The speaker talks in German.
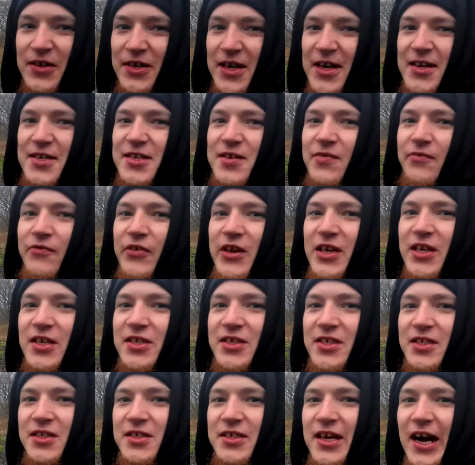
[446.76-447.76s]
Die ganzen Wege
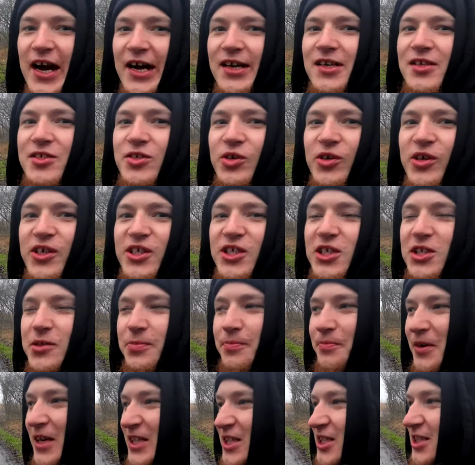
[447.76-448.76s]
sind hier alle so richtig
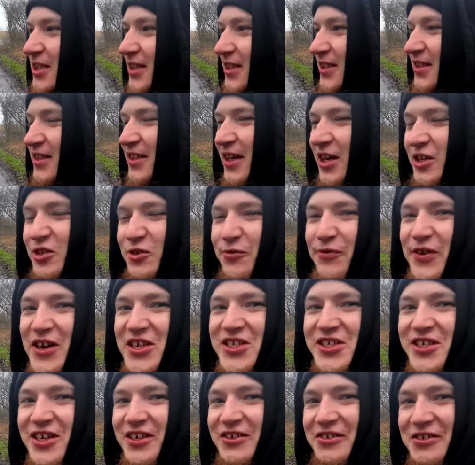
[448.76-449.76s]
matschig, also
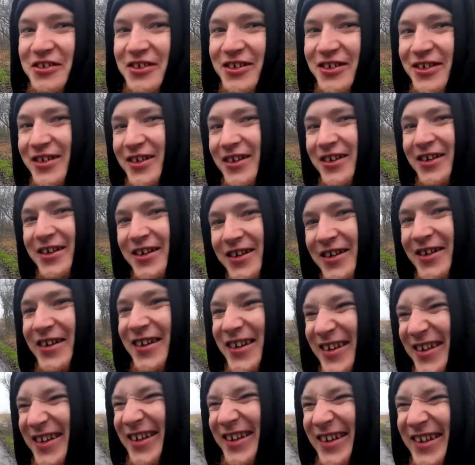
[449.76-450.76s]
fast alle.
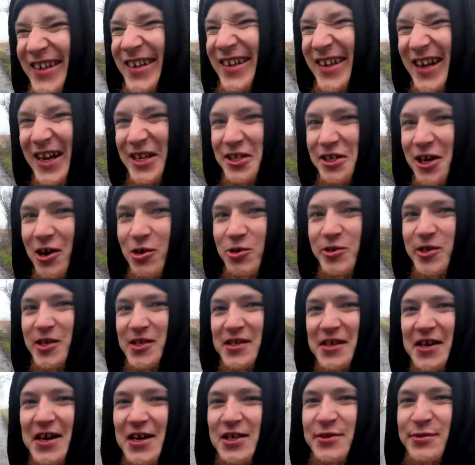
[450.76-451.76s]
Also außer
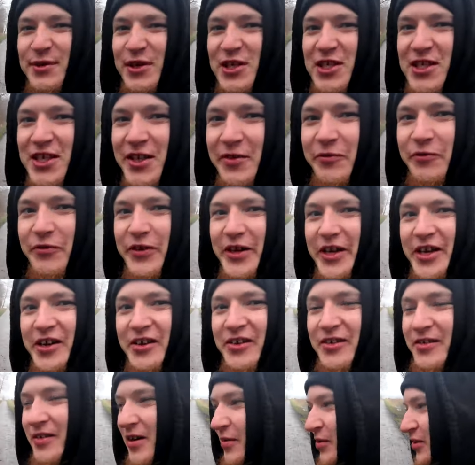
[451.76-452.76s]
die asphaltierten
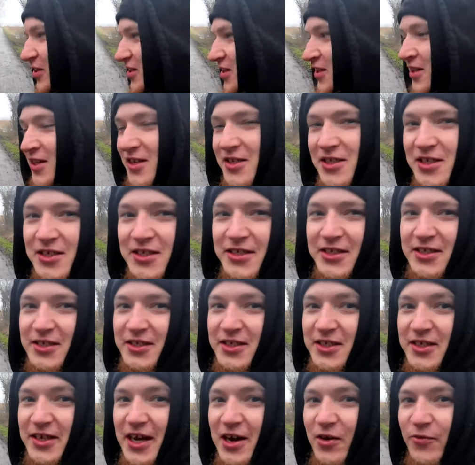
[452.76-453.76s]
Wege. Aber die hier sind, die
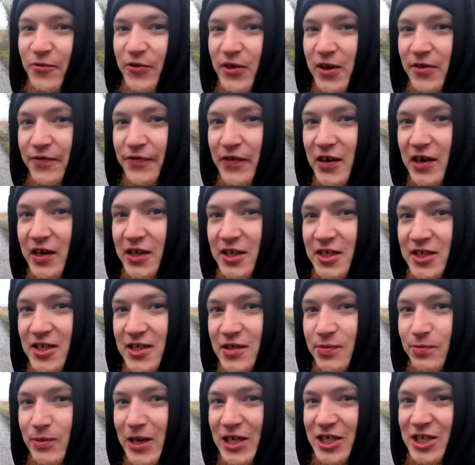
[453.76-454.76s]
sind auf jeden Fall
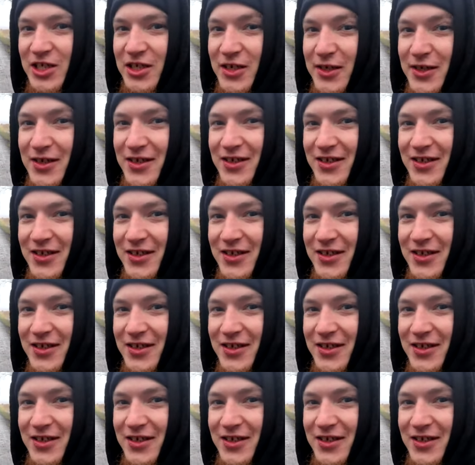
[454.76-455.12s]
richtig matschig.